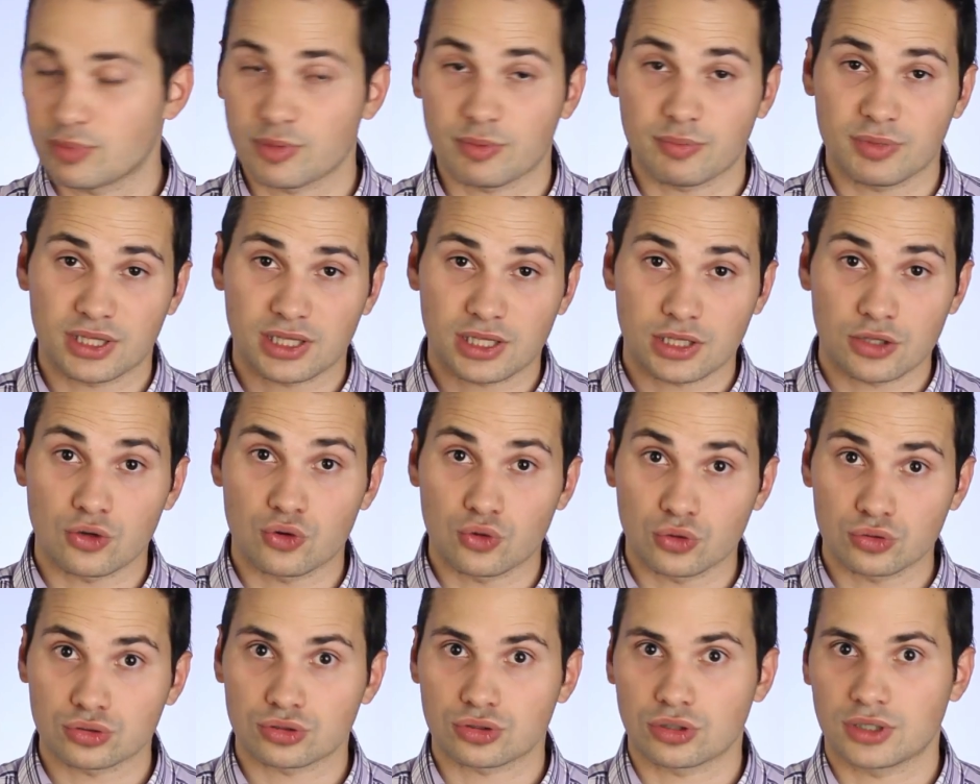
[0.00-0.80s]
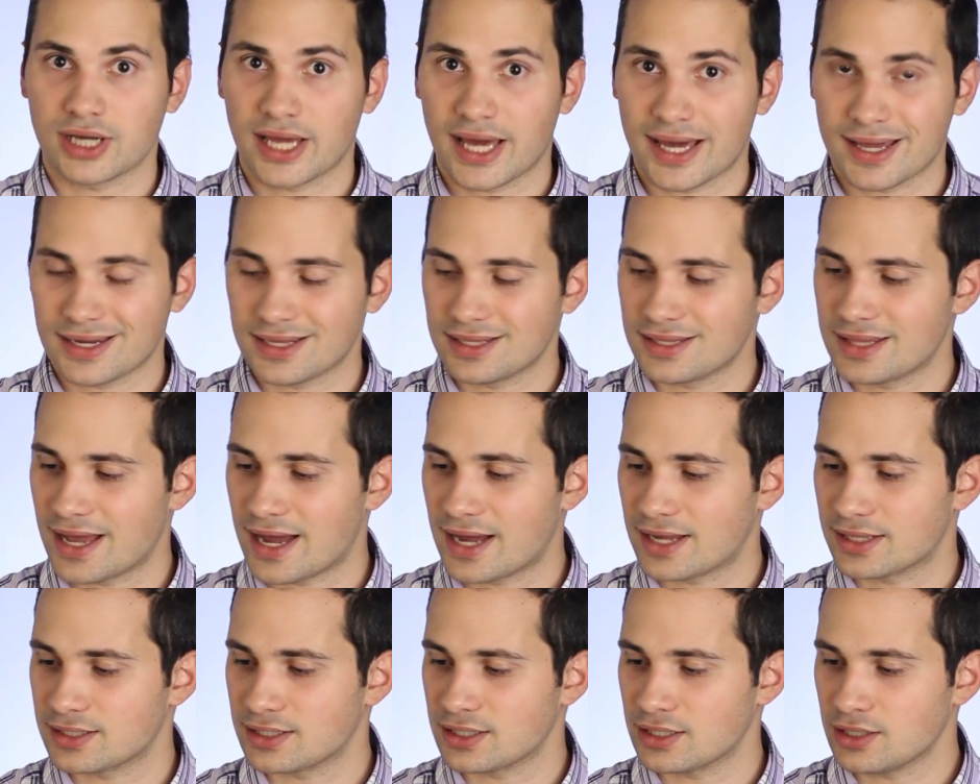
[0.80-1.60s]
permette di controllare i
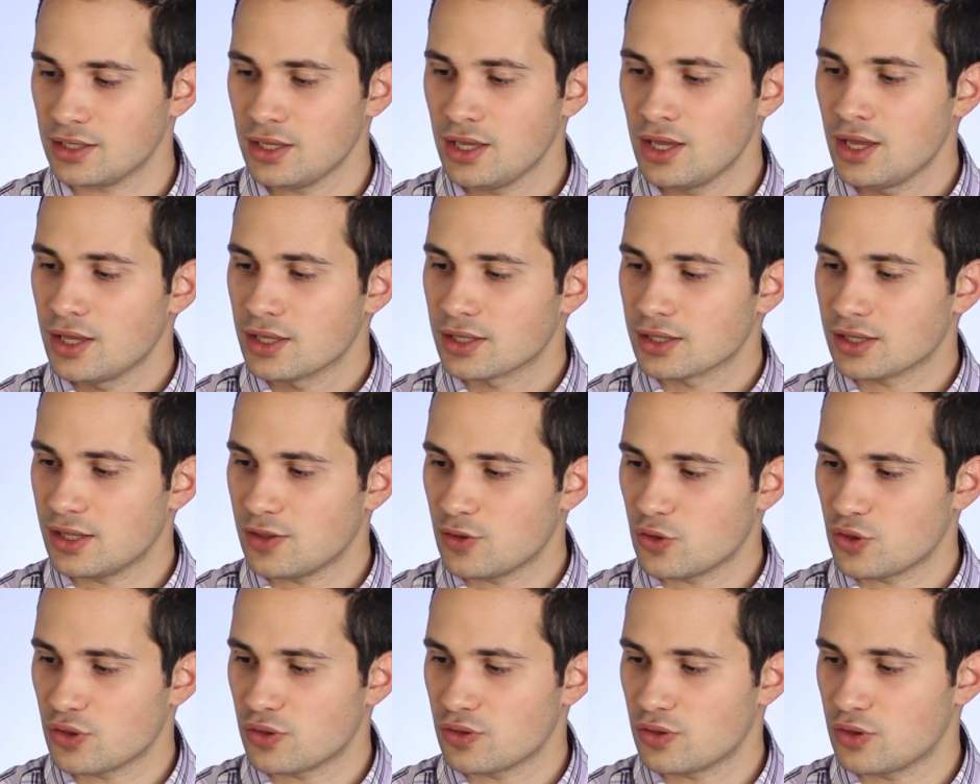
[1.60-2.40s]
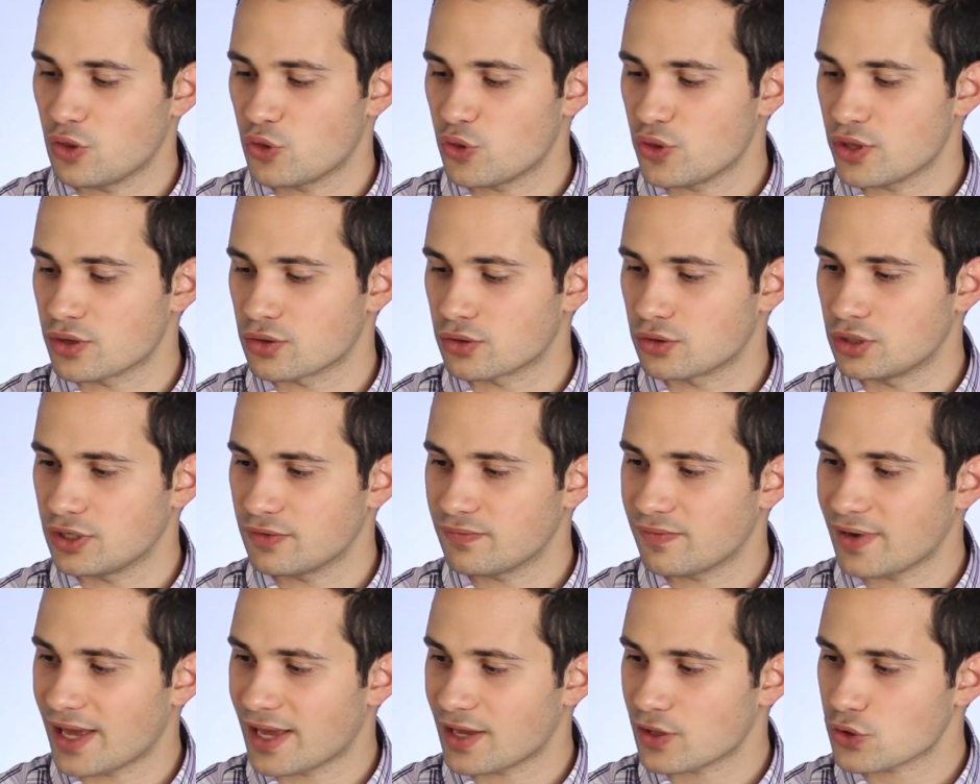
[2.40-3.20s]
dati di, di singoli
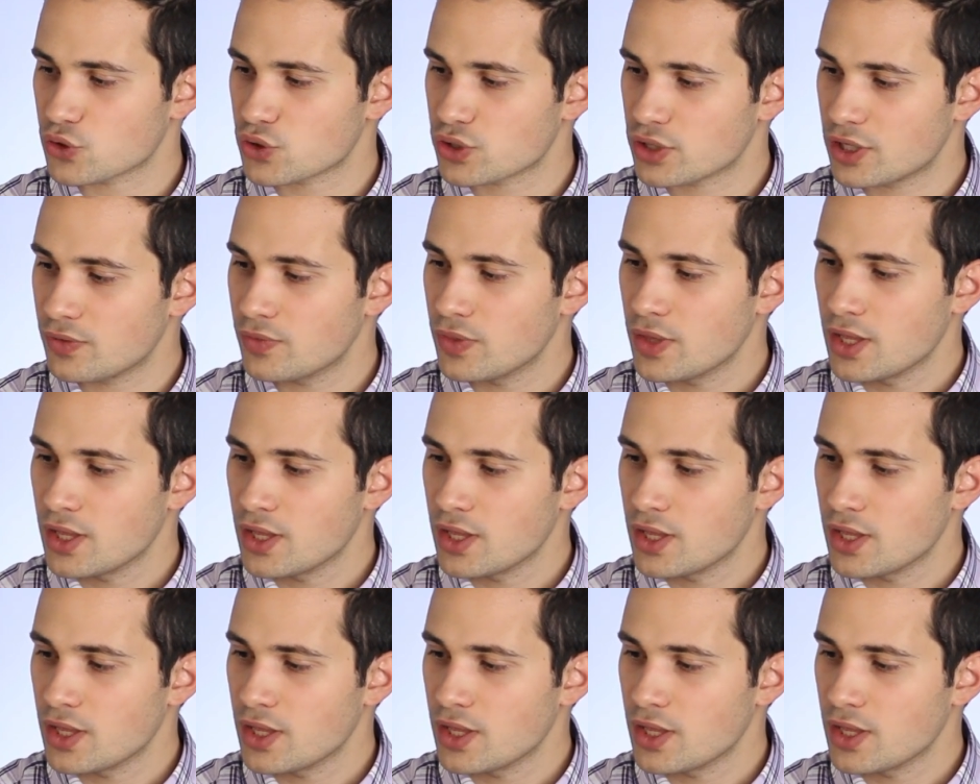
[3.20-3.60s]
flash